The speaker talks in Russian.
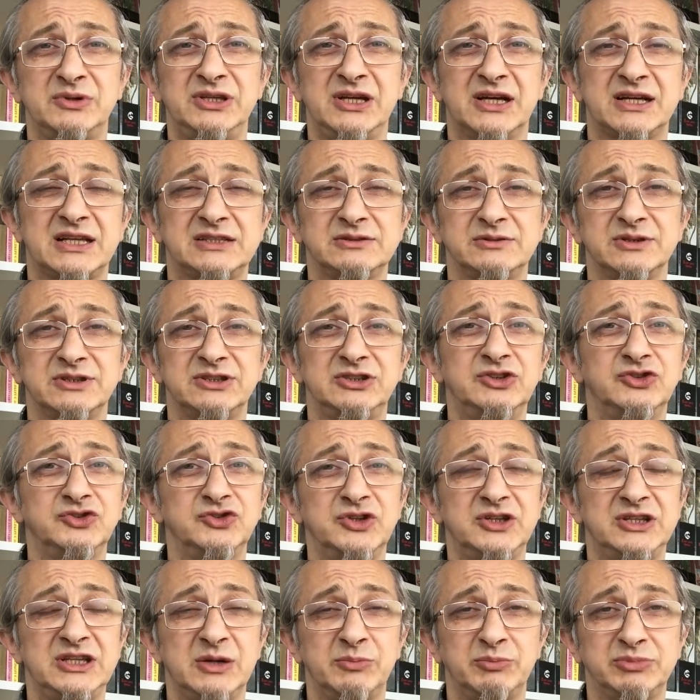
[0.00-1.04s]
некоторого
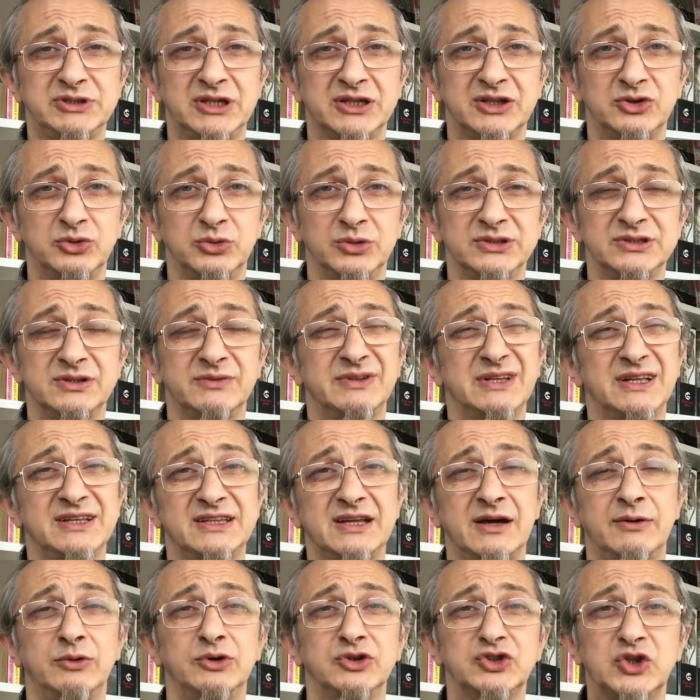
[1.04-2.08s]
снижения прогнозов для
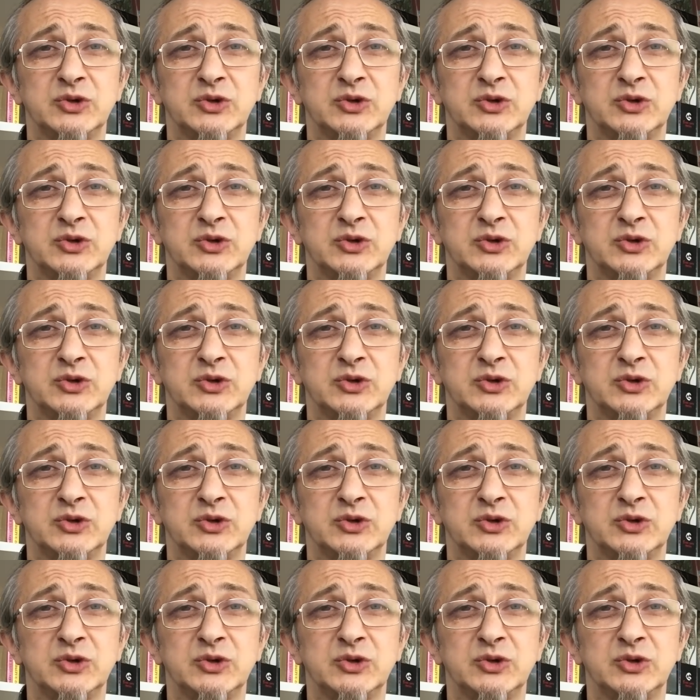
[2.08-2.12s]
того,